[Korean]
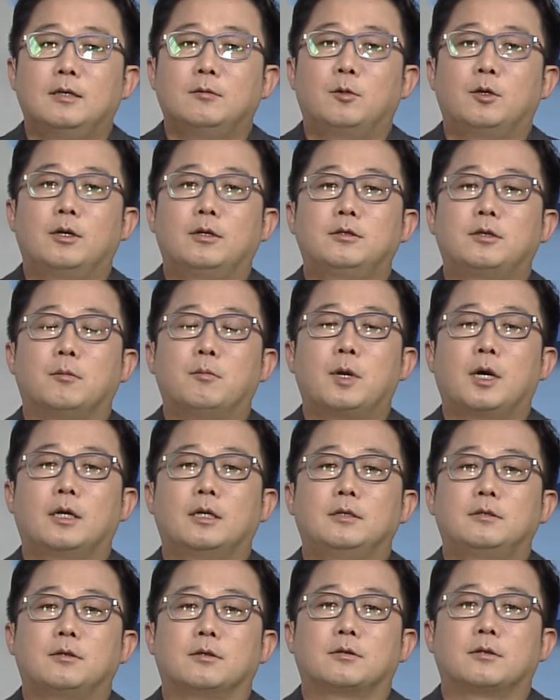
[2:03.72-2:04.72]
뭐 이런
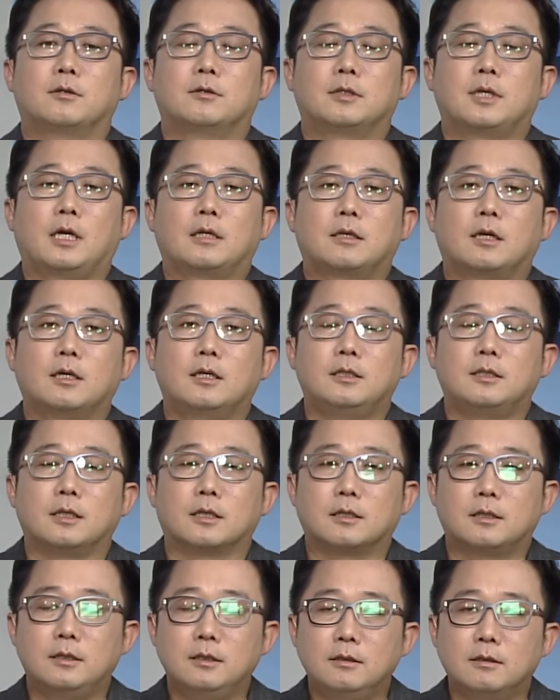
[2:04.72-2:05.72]
전망이 있어서 그 상당히 이제
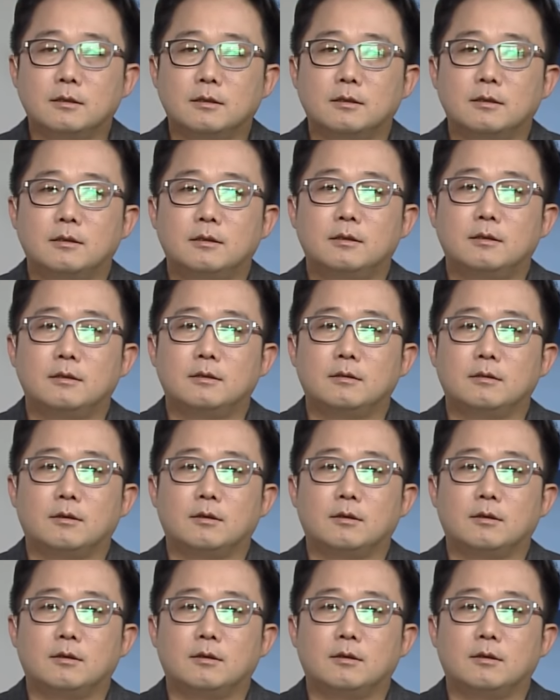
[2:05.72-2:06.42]
큰 음.